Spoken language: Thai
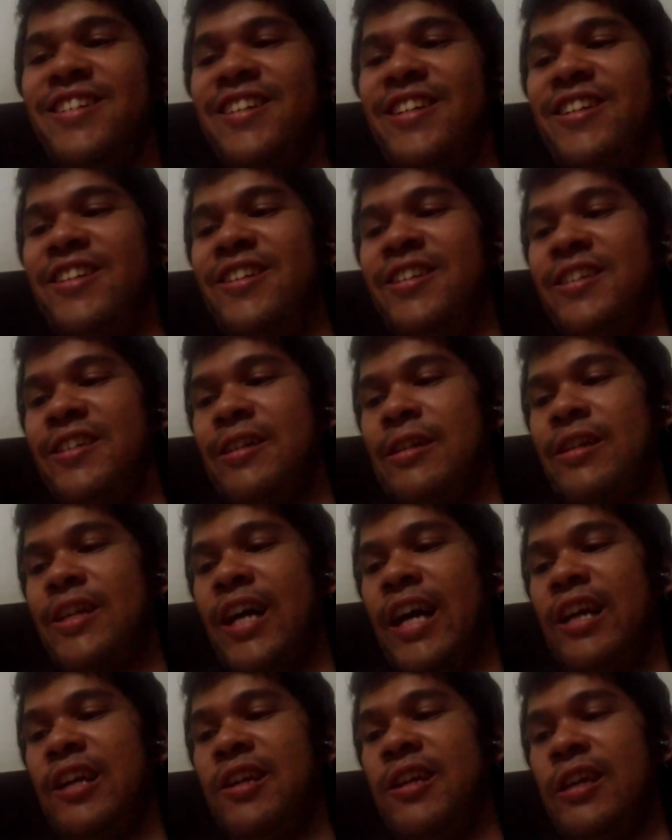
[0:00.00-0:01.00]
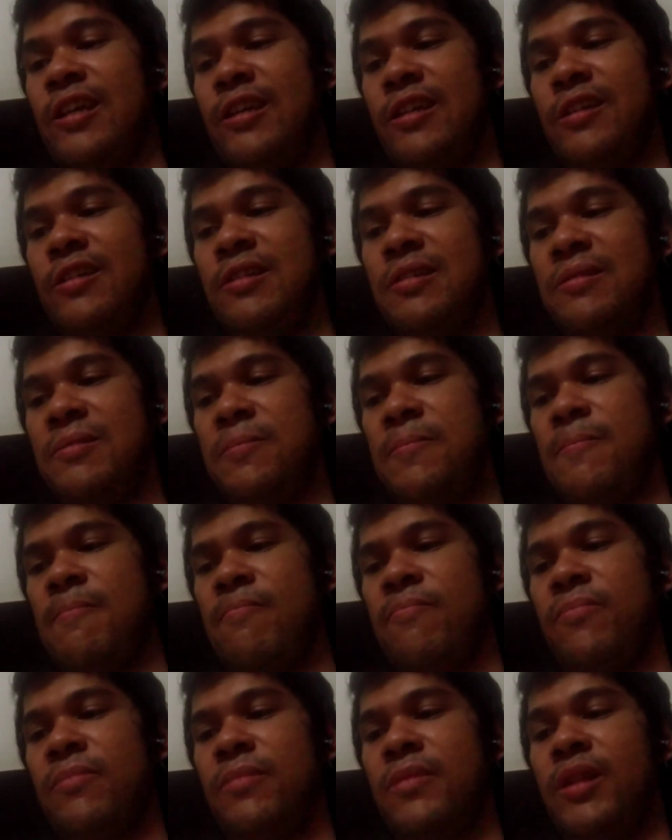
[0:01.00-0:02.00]
ไอเฮียขายเก่ง
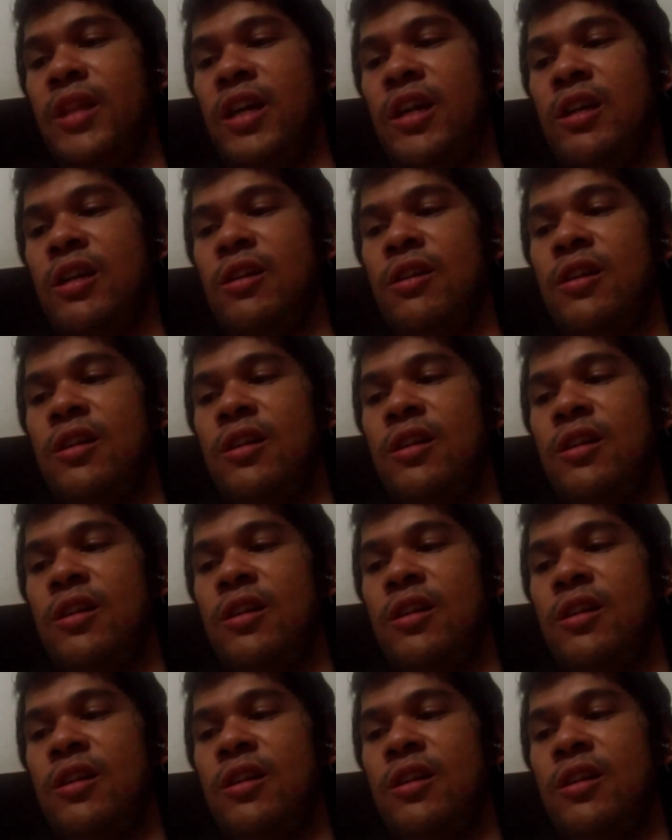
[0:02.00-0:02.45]
นะ